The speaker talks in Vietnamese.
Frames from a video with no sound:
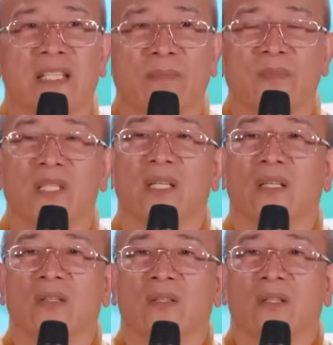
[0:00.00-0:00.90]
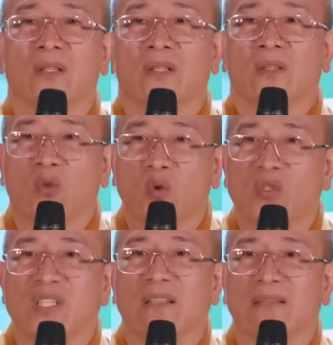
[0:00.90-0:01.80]
chăm chỉ
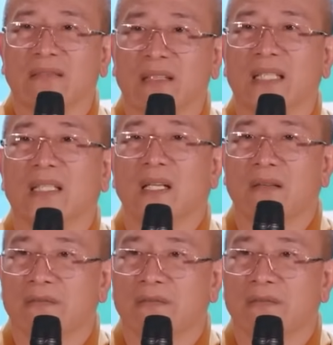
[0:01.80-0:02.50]
tu nhân tích đức